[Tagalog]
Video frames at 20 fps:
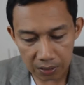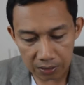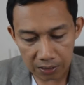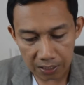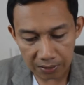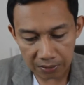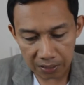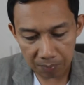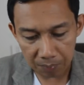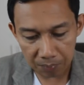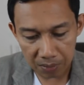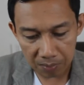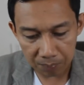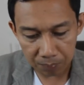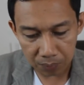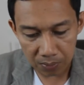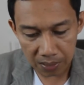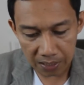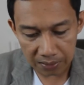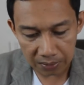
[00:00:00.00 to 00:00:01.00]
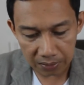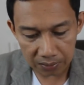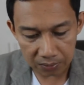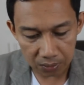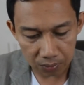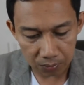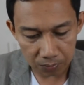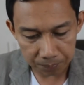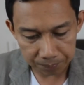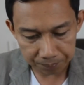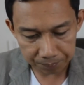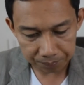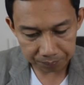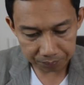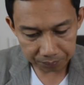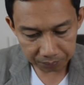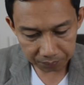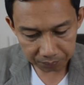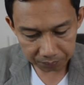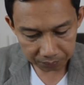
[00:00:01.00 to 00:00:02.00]
itatype lang po natin to.
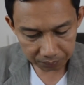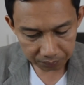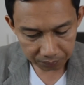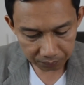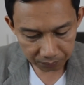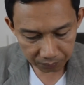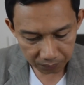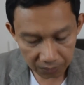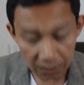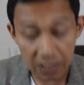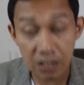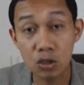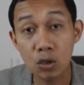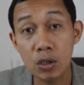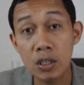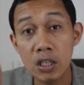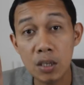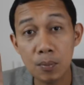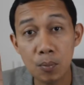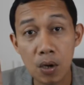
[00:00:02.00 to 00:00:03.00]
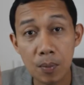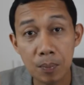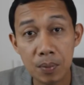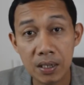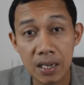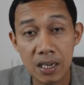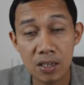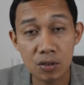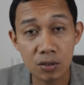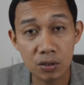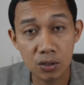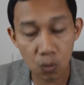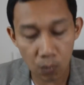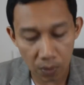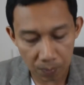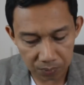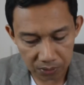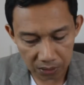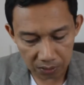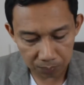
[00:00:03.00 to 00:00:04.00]
Okay, so hindi po application to,
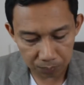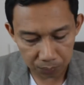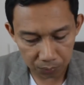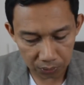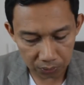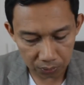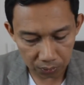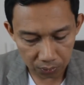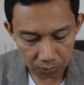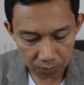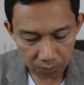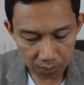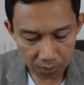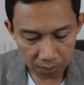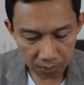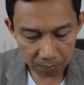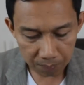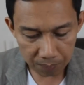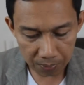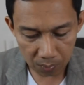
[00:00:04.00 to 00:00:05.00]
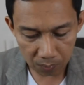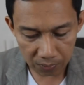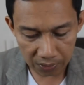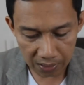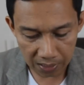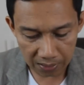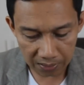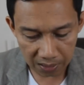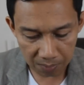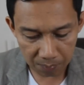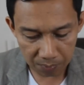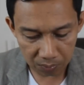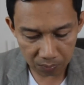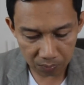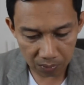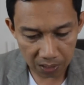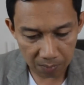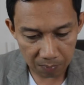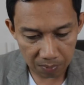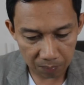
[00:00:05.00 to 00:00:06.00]
website po ito. Pero ginagamit
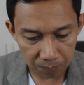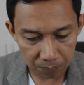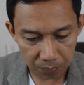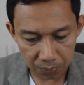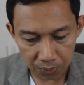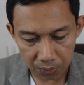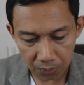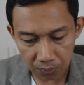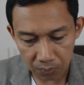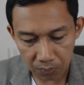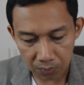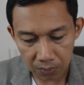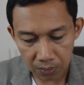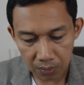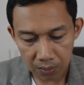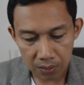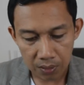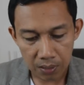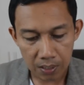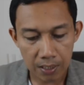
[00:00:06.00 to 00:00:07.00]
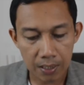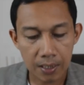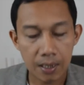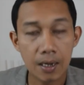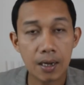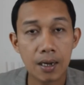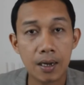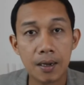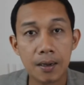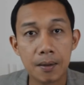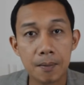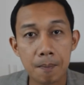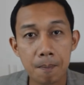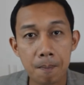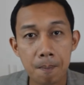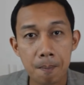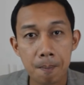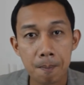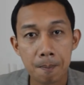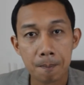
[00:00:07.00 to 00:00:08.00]
ko lamang po yung uh,
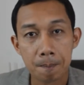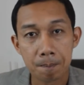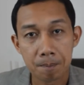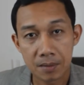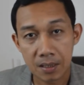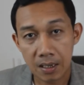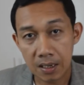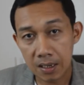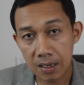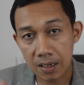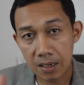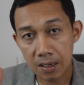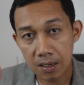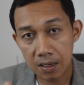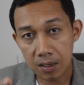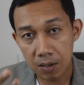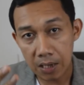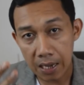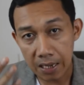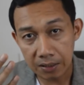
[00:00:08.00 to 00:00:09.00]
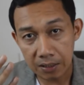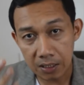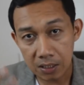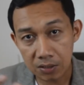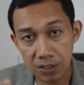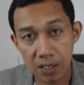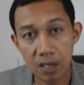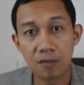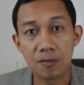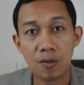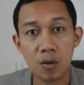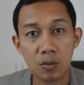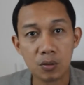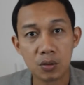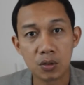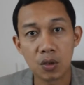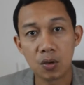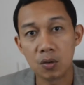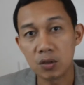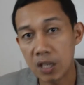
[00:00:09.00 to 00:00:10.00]
uh, ating
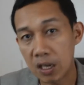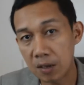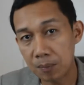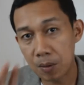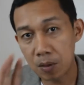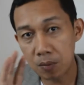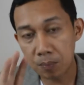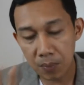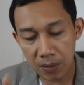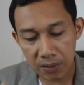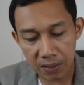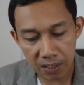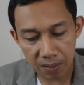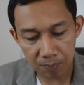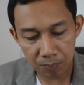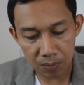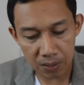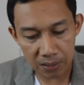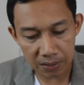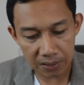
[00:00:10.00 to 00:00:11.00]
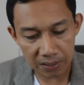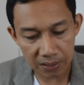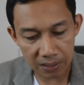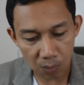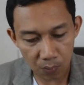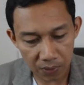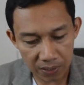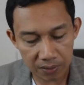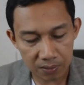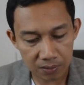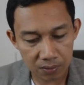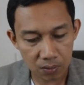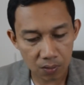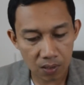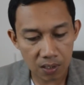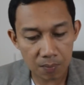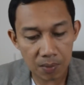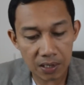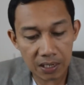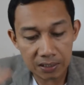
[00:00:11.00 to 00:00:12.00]
cellphone. So, cellphone pwede na po natin gawin. So,
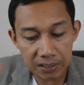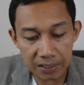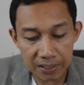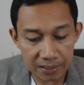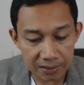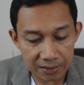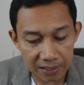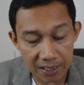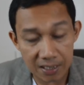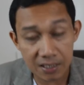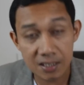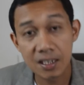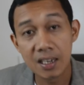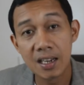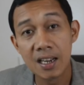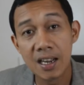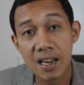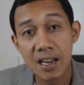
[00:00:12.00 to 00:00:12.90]
ang maganda yan guys,